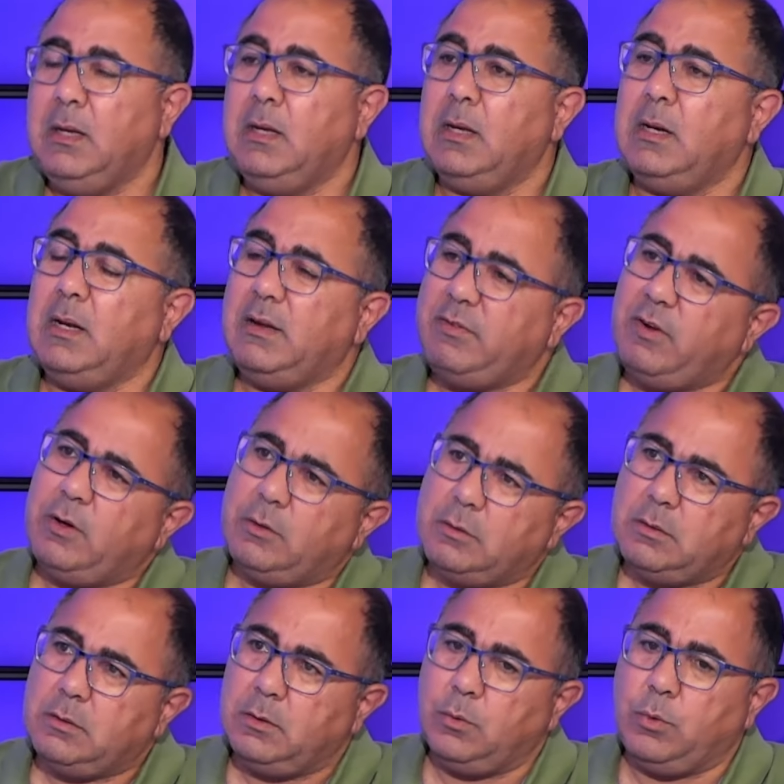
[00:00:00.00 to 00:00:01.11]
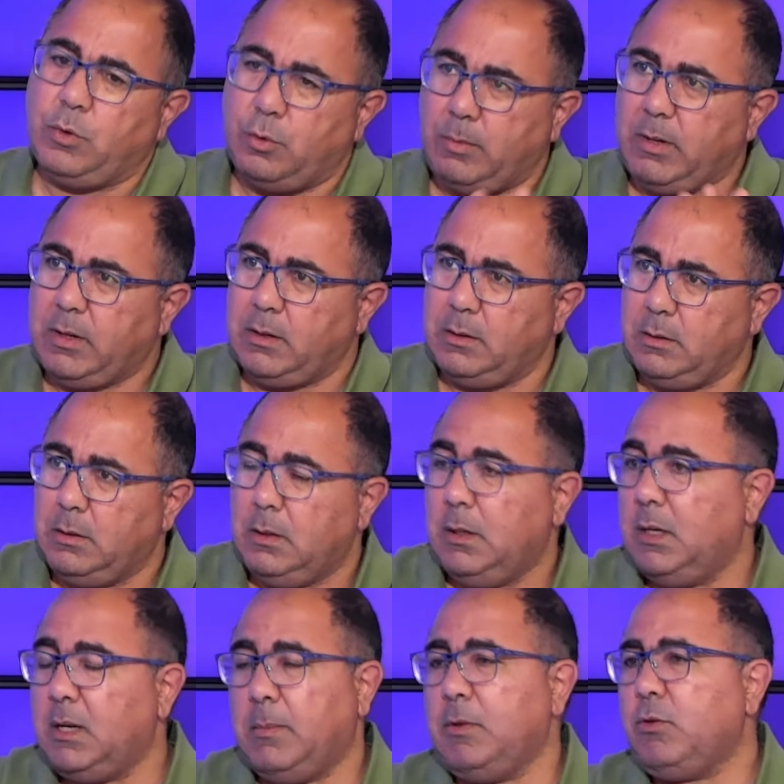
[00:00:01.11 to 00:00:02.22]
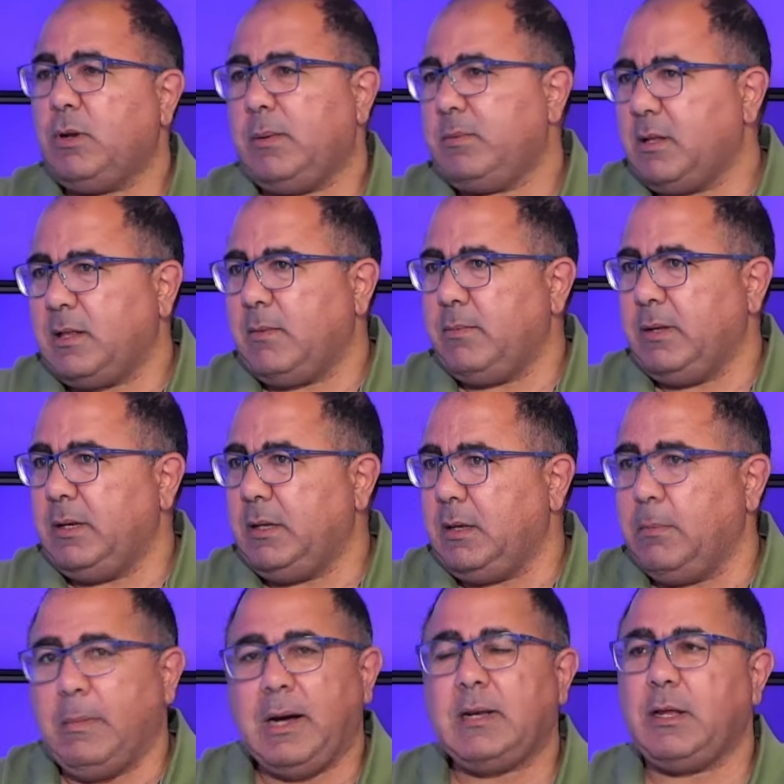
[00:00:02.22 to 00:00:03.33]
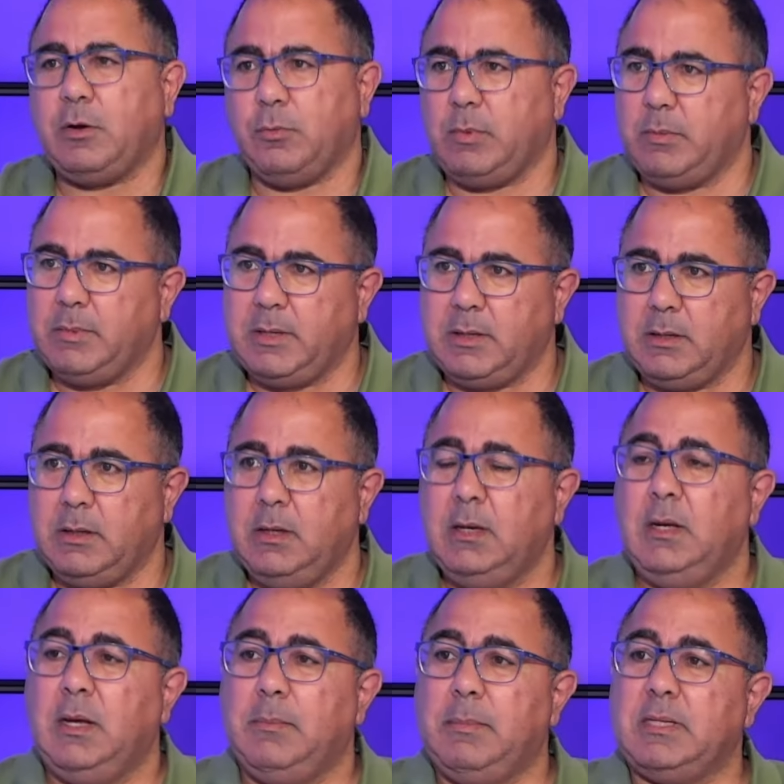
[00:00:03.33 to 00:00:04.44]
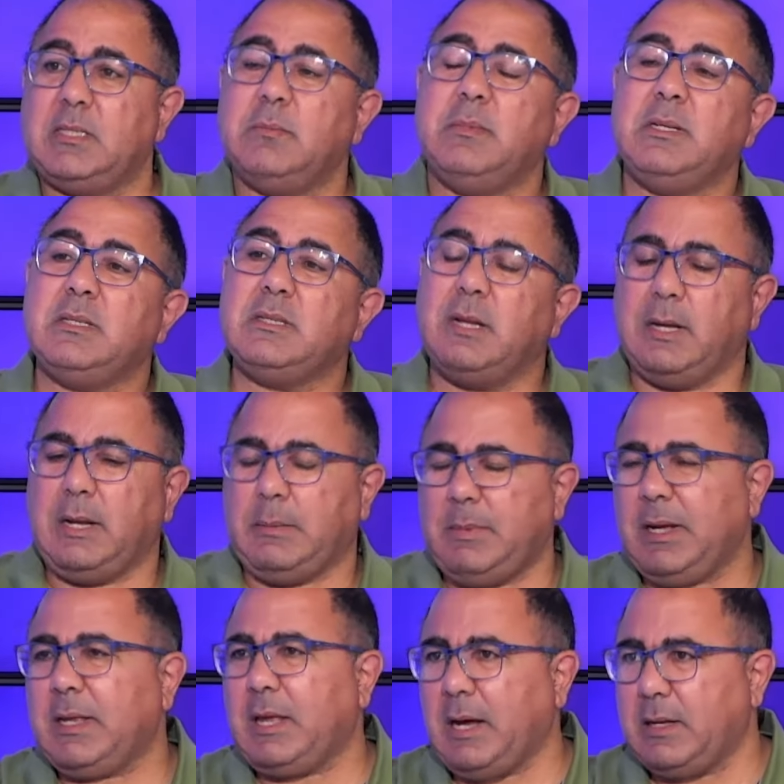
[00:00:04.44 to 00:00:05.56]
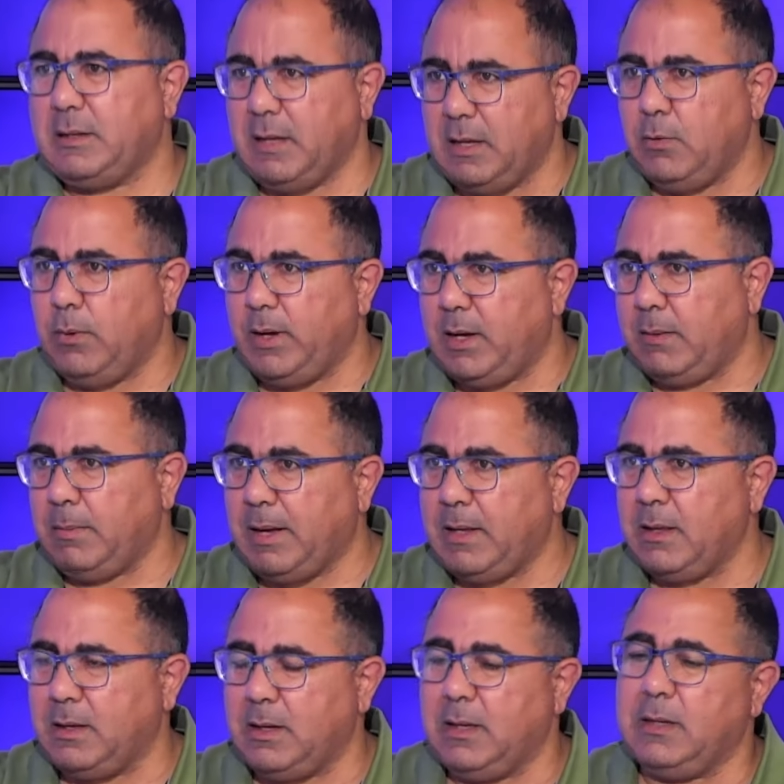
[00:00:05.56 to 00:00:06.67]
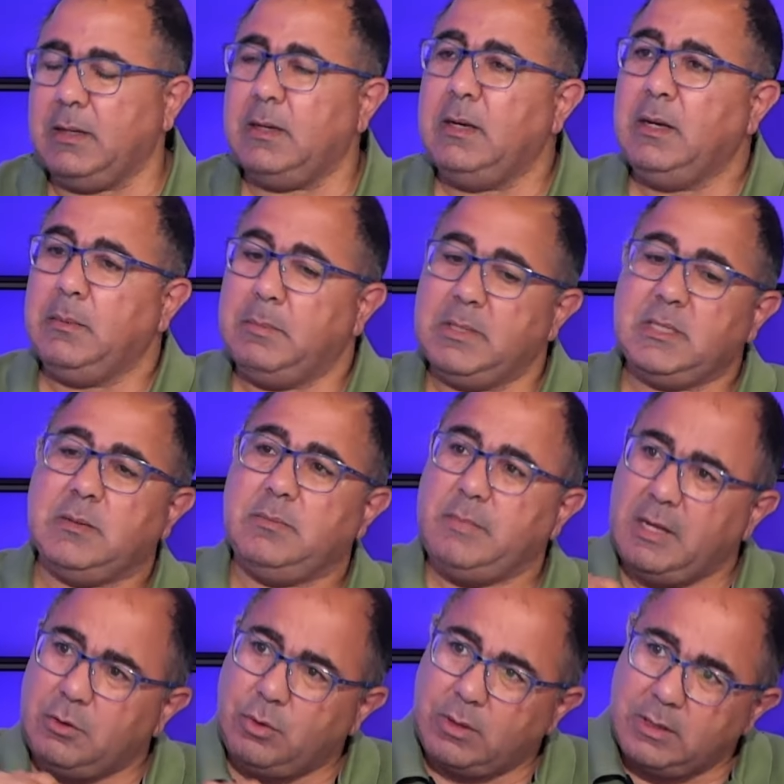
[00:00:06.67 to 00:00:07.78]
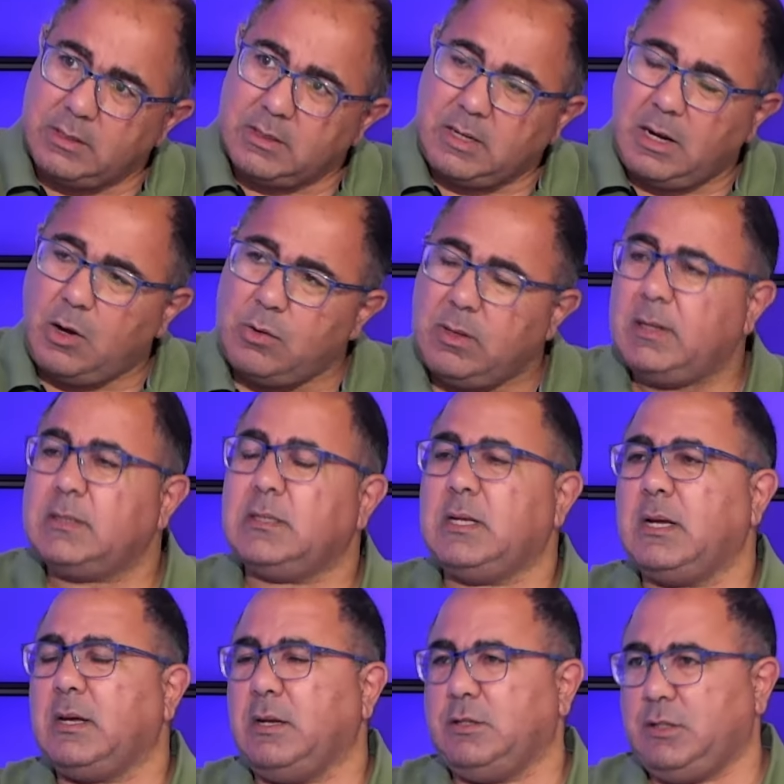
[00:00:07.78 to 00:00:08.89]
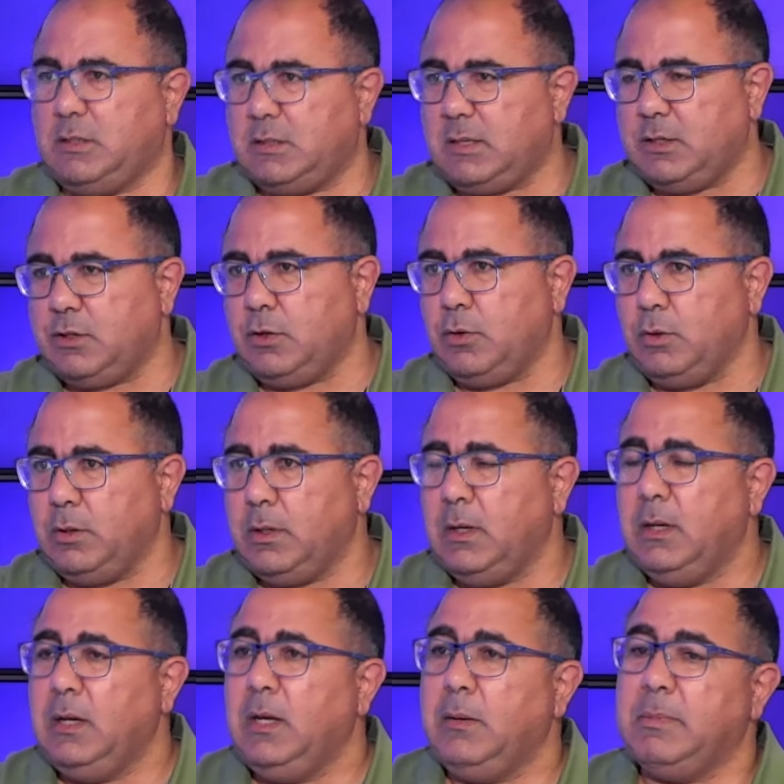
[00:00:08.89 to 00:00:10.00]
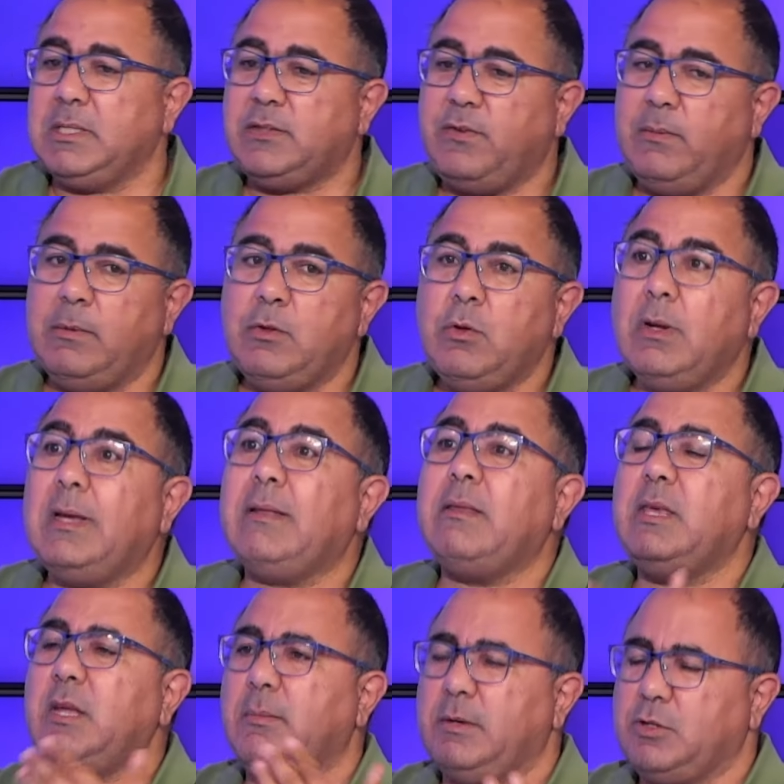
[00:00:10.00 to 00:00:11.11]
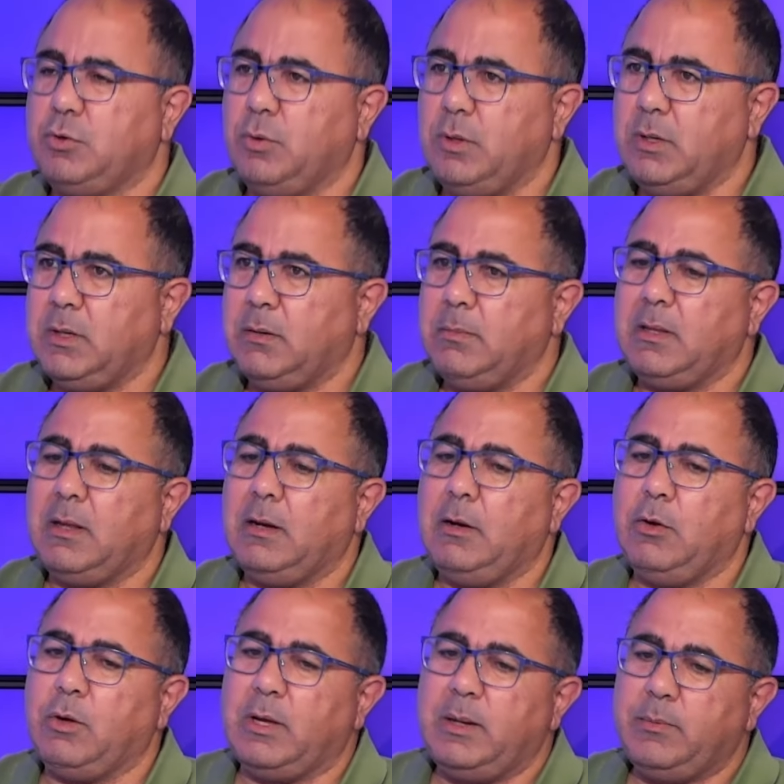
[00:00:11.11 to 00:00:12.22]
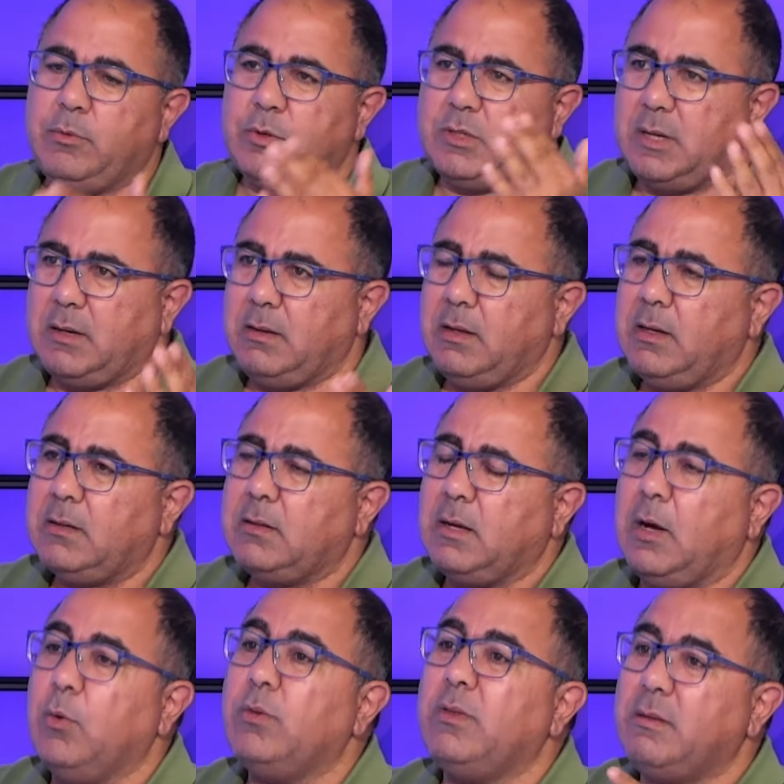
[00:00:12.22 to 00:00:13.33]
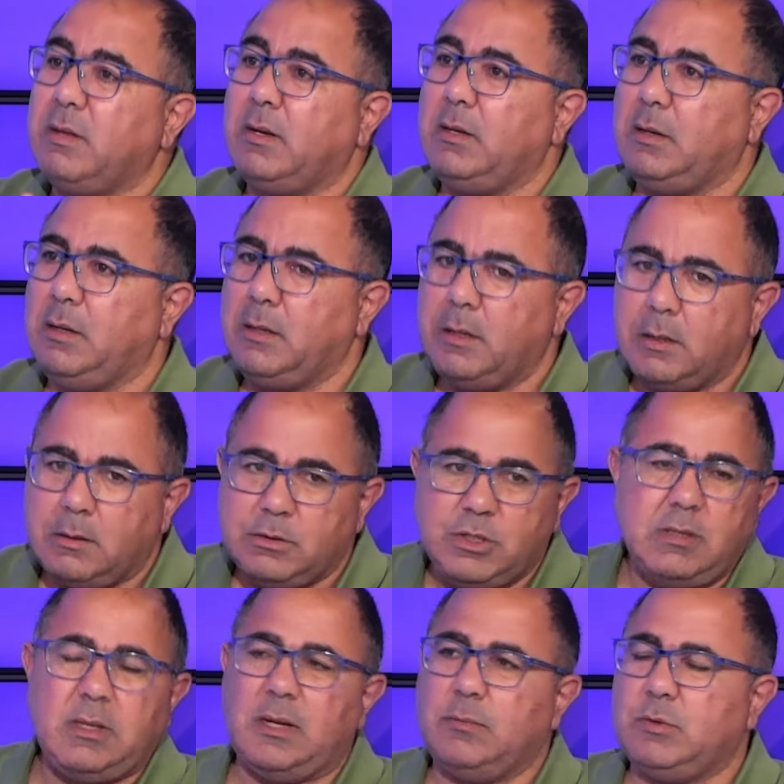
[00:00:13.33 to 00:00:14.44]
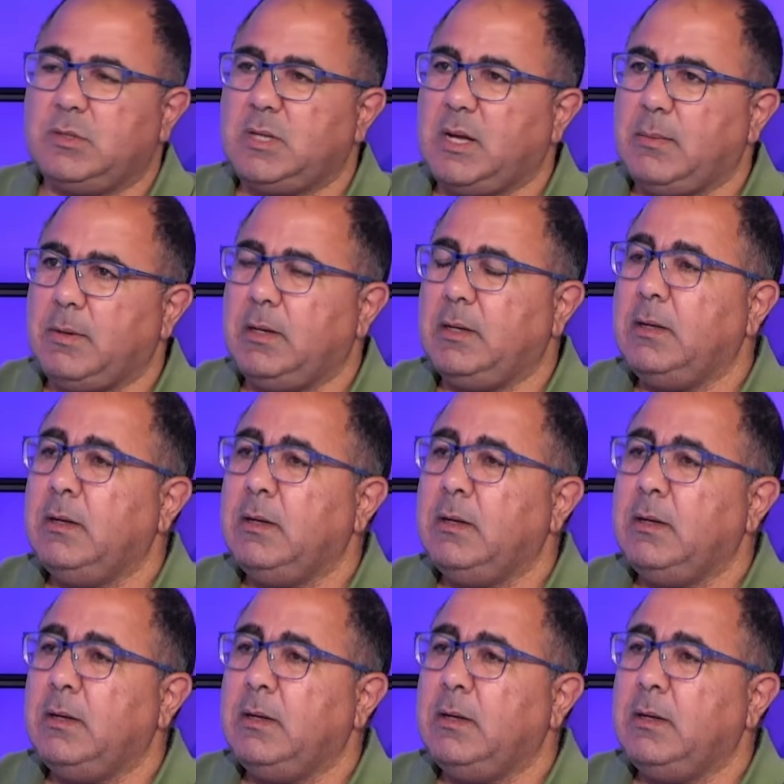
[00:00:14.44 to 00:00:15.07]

اللافاند والرومارين هن منهم نباتات لبنانيه ما عناهم لبنان بس عم عم بحكي عن انواع معينه يعني بس بنقدر نزرعهم لنستخرج اسانشال اويل بس في منهم كثير مشهورين مثل اوكاليبتوس رادياتا او تيتري اللي هي جدا مستعمله